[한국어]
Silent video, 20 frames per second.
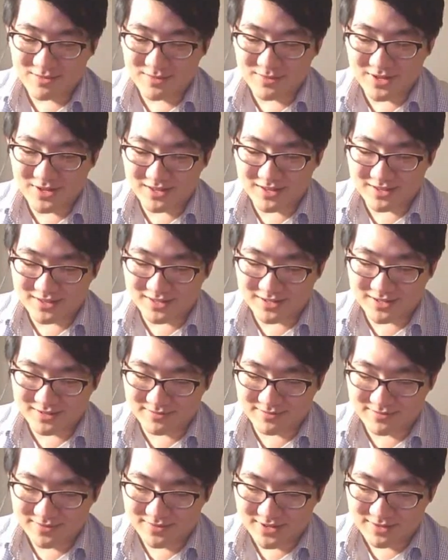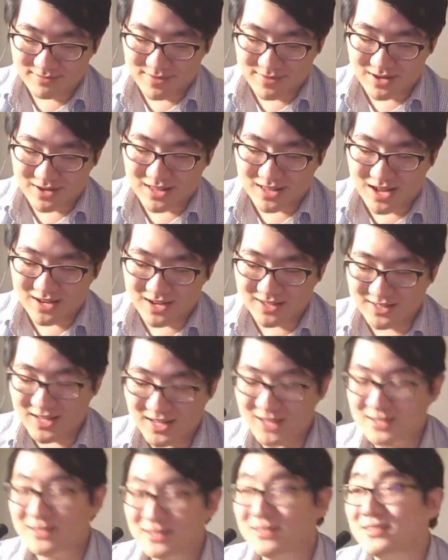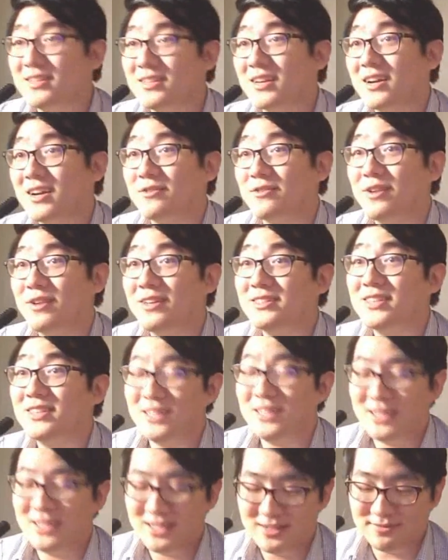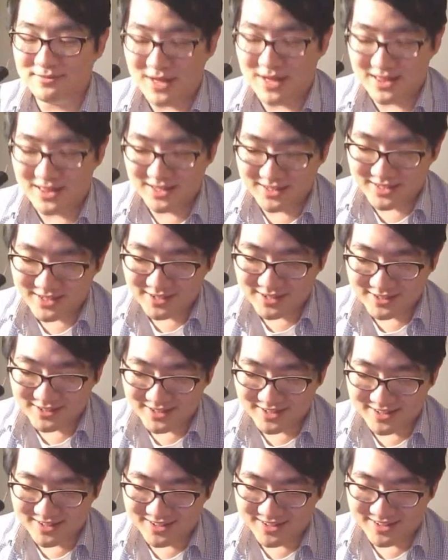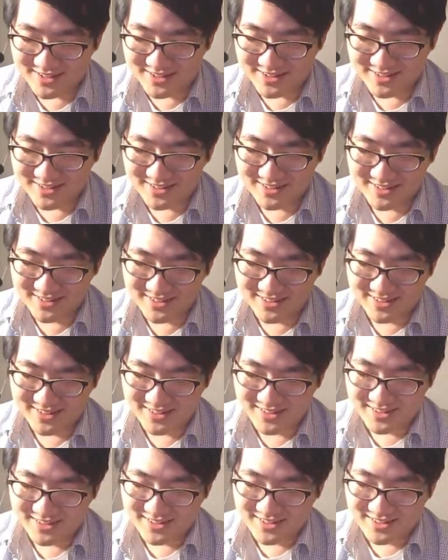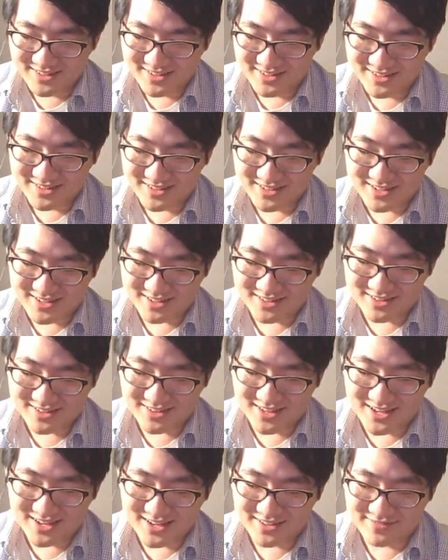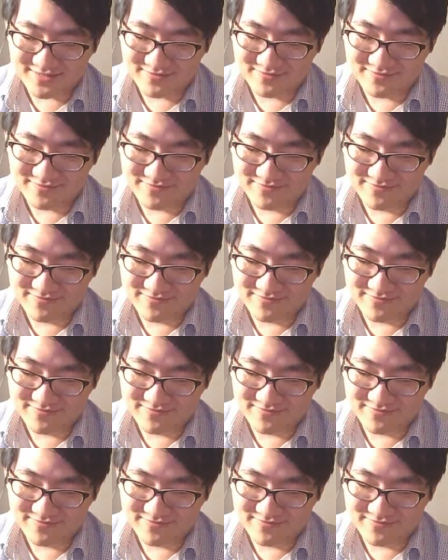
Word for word: 이미 지금 막 다른 사진을 제가 굉장히 많이 찍혔어요. 찍혔는데